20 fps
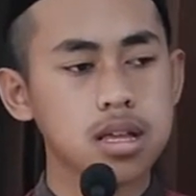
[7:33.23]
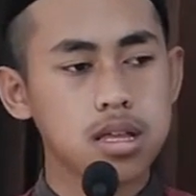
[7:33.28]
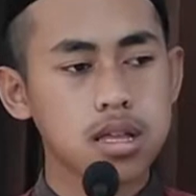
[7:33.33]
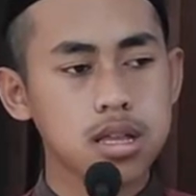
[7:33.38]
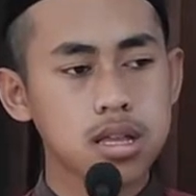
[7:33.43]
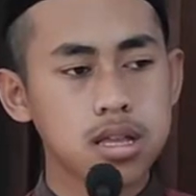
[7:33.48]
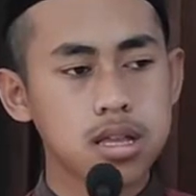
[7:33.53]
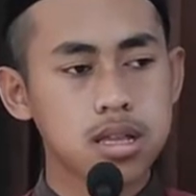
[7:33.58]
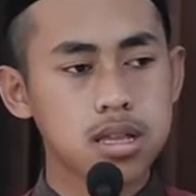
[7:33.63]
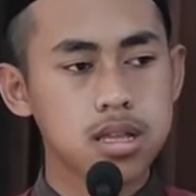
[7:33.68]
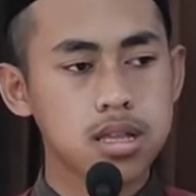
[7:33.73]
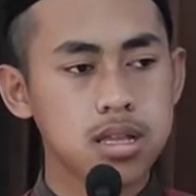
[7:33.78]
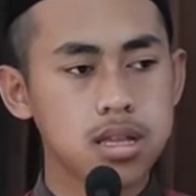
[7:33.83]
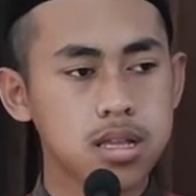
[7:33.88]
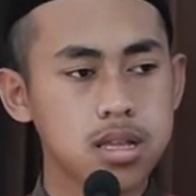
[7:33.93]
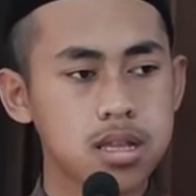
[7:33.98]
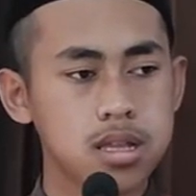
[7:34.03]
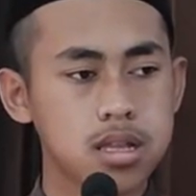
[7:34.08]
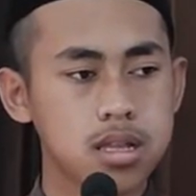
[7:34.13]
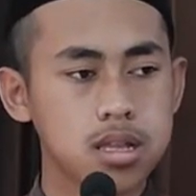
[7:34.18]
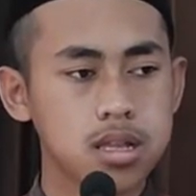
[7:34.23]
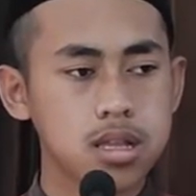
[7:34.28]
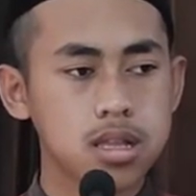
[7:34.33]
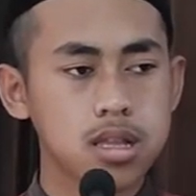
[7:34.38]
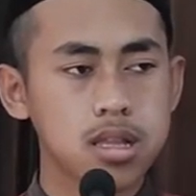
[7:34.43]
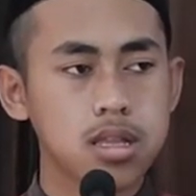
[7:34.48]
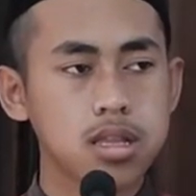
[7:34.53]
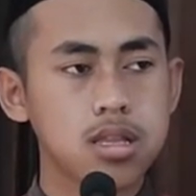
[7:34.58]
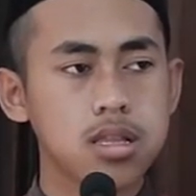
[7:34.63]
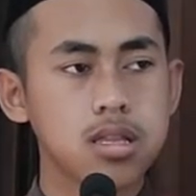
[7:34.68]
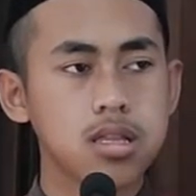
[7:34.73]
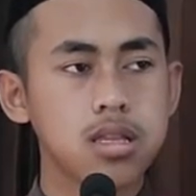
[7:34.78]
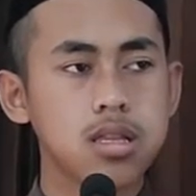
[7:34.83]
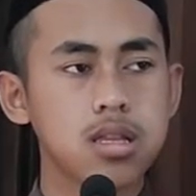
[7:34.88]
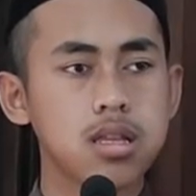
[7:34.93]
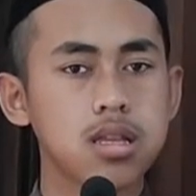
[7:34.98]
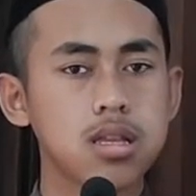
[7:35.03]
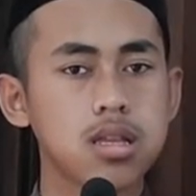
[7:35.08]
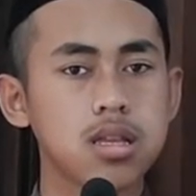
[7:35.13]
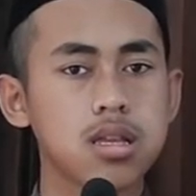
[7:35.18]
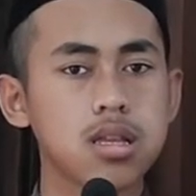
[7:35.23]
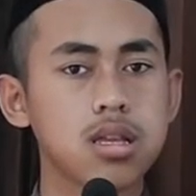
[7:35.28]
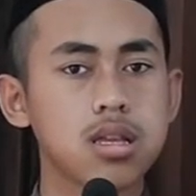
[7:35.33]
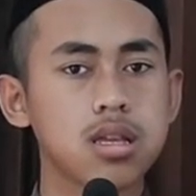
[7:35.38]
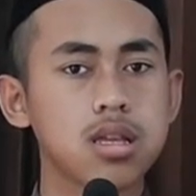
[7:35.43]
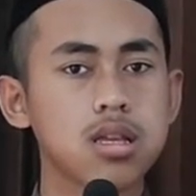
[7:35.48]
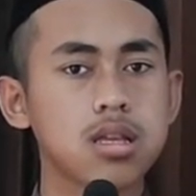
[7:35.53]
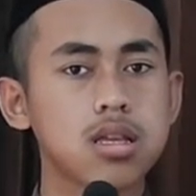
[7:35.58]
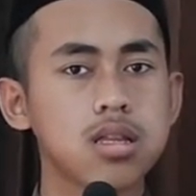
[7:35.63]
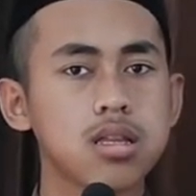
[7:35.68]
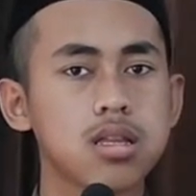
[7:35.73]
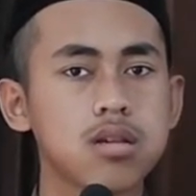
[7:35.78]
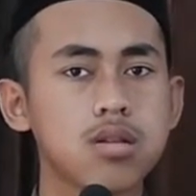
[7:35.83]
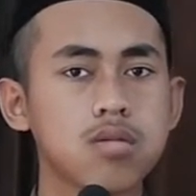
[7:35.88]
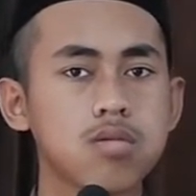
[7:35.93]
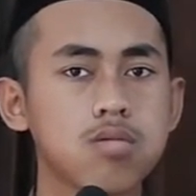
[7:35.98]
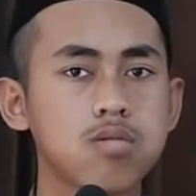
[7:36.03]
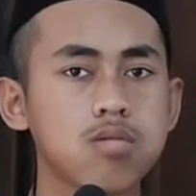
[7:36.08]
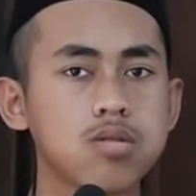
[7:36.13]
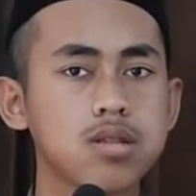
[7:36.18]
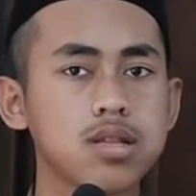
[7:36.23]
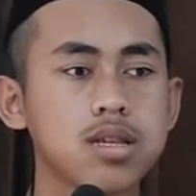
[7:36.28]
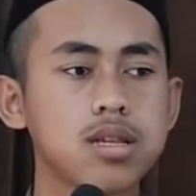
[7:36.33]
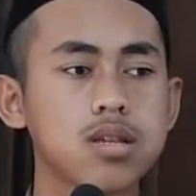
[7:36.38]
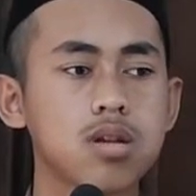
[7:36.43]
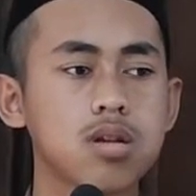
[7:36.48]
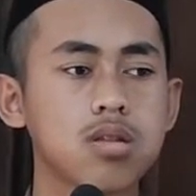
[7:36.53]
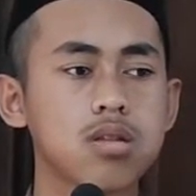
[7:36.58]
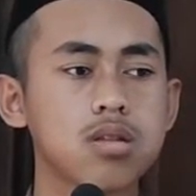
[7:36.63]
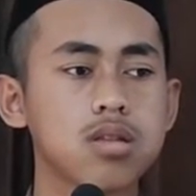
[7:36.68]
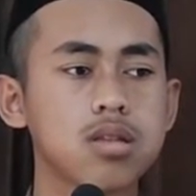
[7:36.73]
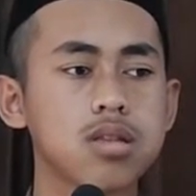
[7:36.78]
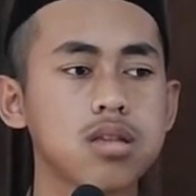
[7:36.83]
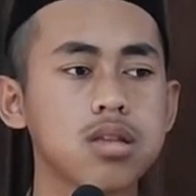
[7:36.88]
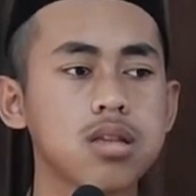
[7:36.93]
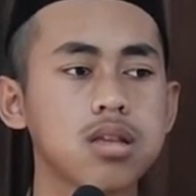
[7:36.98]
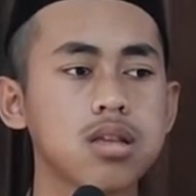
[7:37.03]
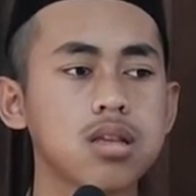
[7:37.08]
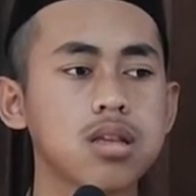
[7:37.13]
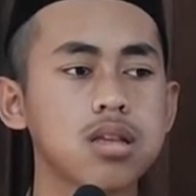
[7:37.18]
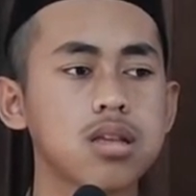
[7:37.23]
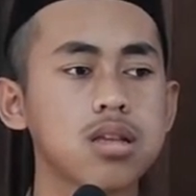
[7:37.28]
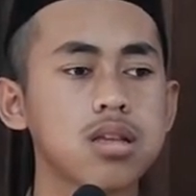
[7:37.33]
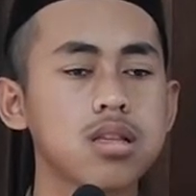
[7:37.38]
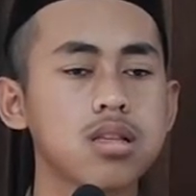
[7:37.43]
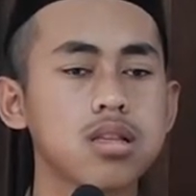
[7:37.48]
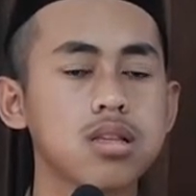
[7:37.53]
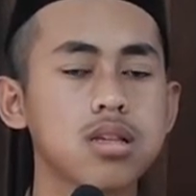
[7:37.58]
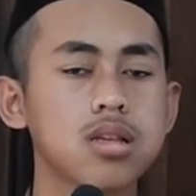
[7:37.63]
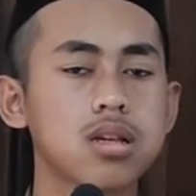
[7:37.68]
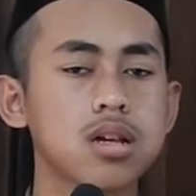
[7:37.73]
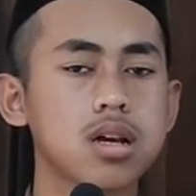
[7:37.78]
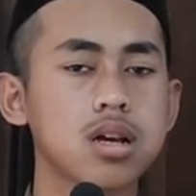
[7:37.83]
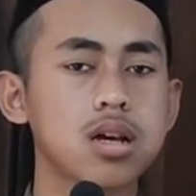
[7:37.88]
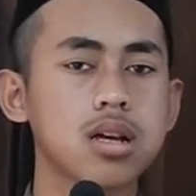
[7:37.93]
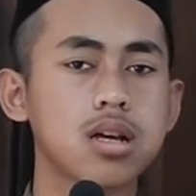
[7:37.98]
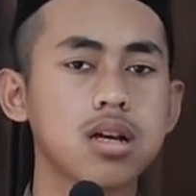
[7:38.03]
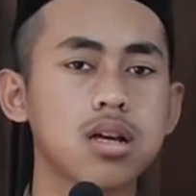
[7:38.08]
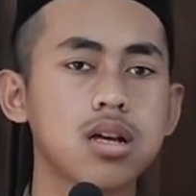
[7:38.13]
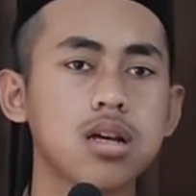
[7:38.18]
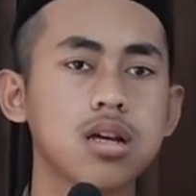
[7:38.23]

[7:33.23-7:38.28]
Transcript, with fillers: kusirat kusirat apa kusirat jika